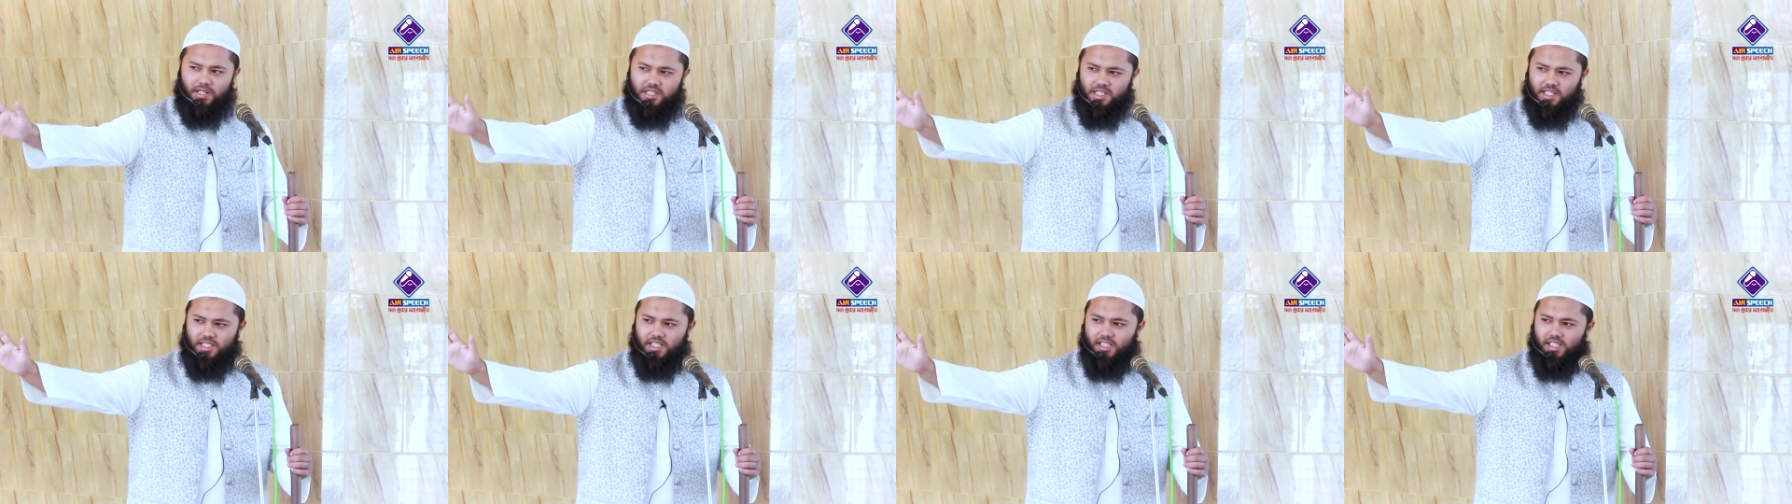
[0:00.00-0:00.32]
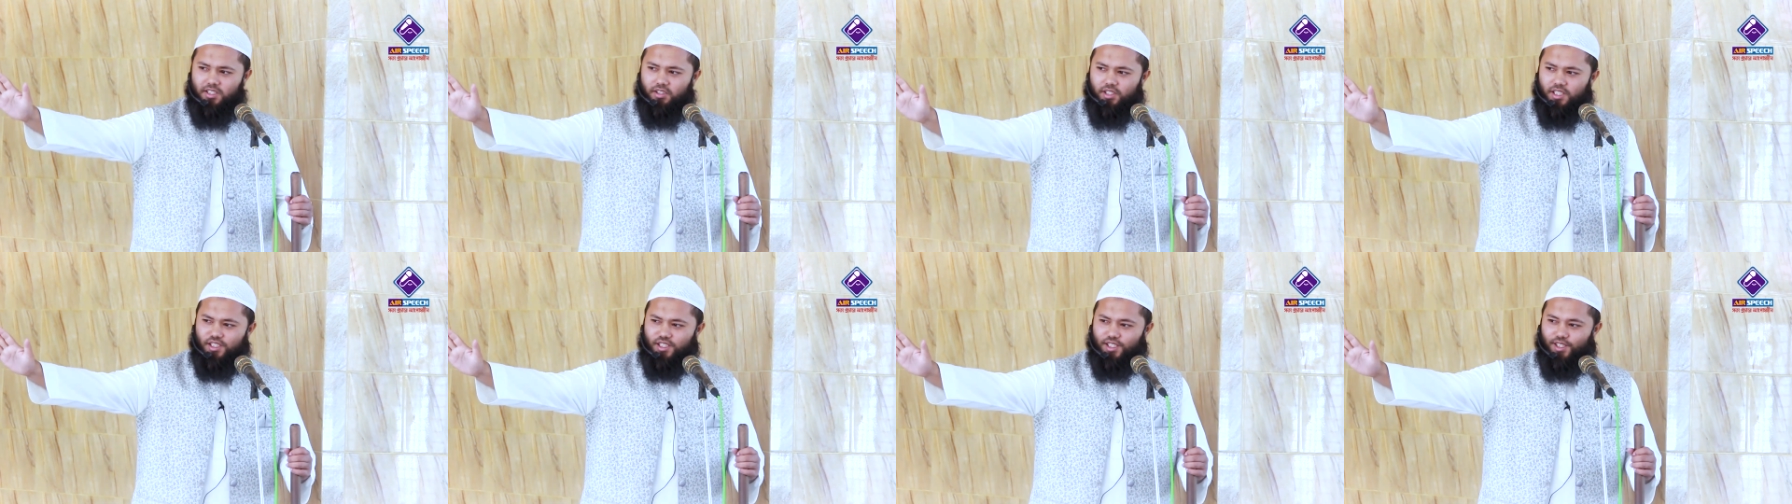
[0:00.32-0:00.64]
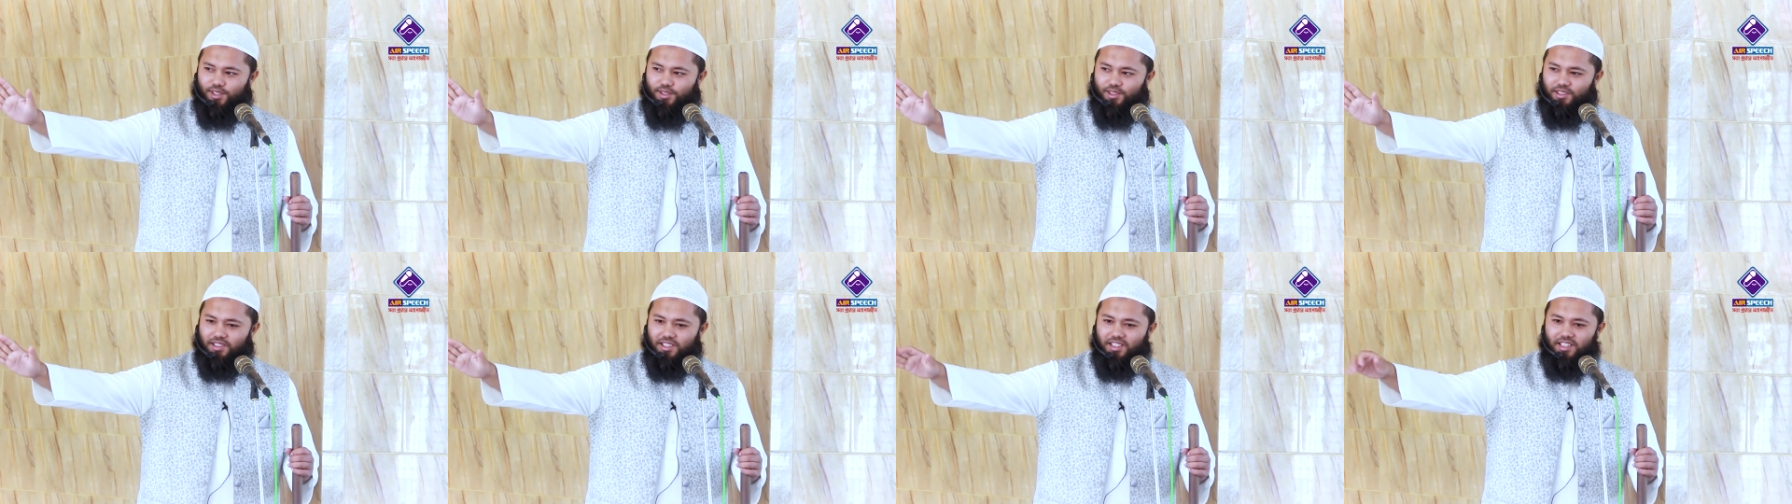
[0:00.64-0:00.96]
পাশে কি করে
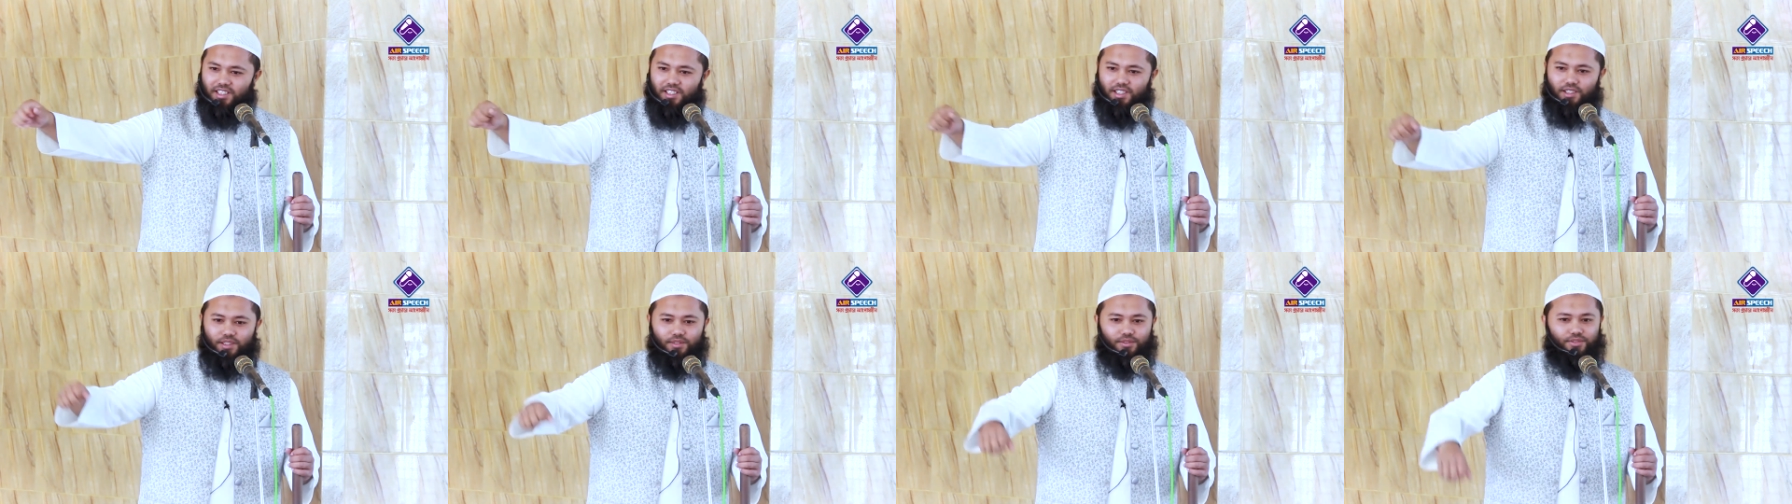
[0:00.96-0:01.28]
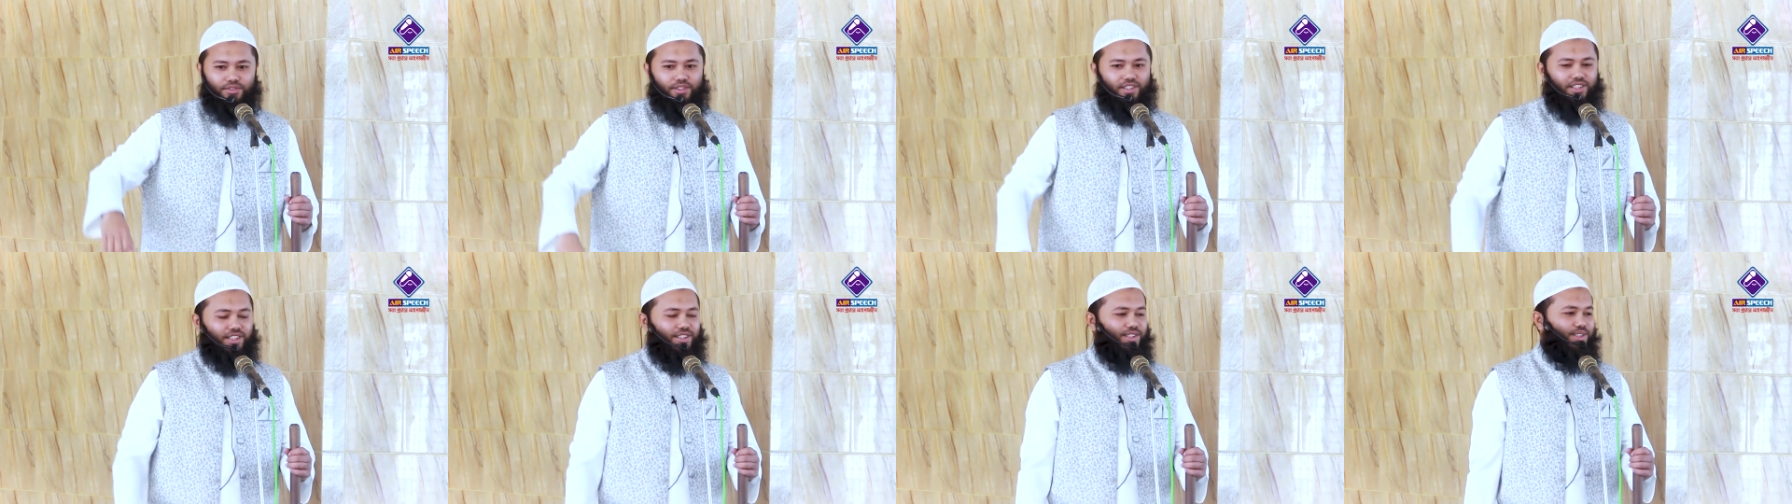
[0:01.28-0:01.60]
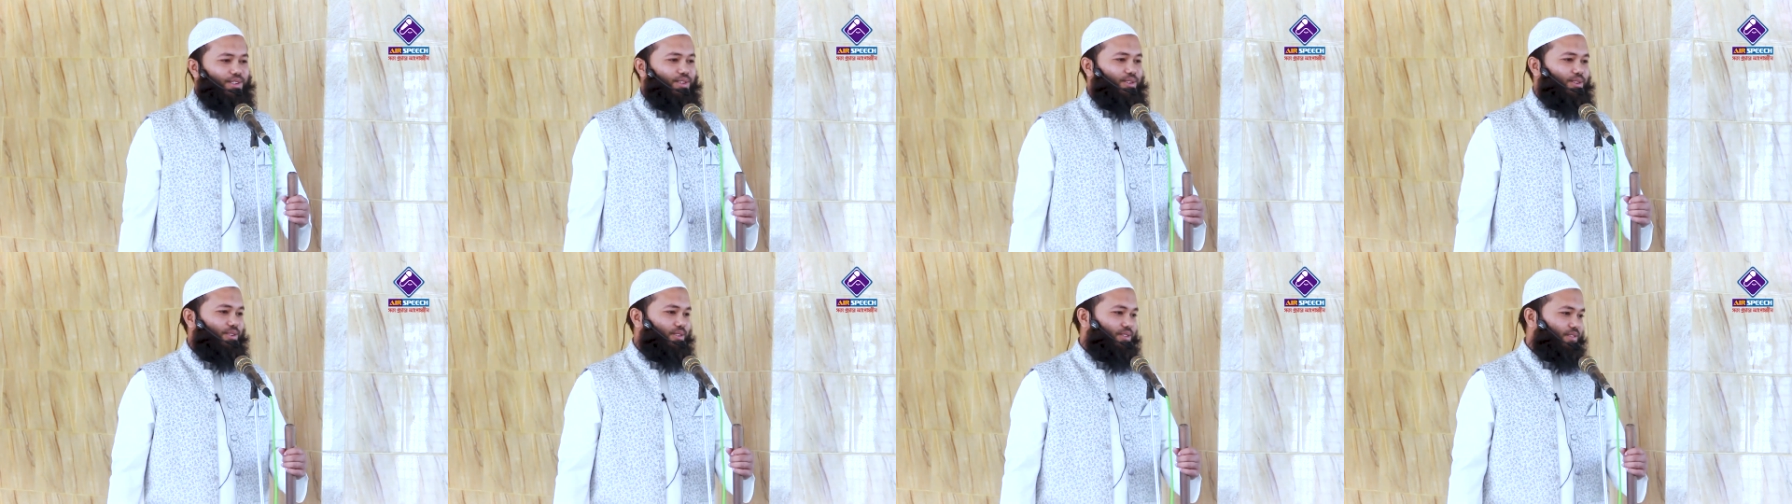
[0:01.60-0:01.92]
দিল ফেলে
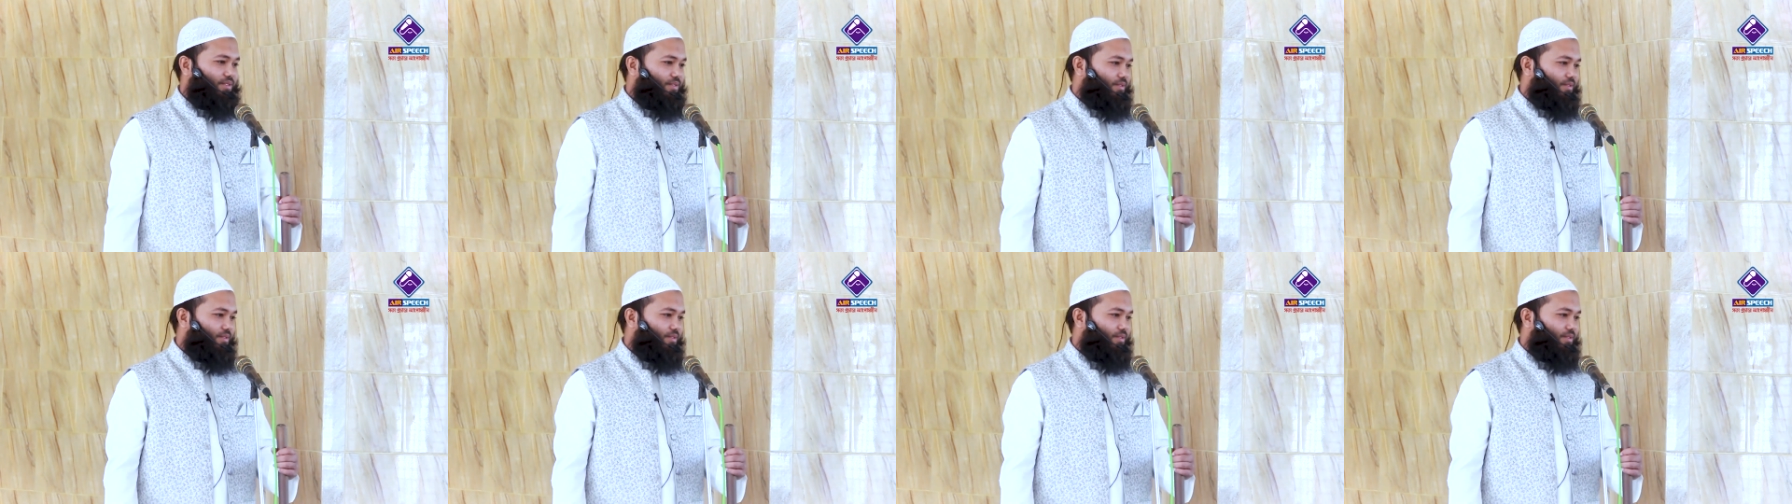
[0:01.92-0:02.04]
দিল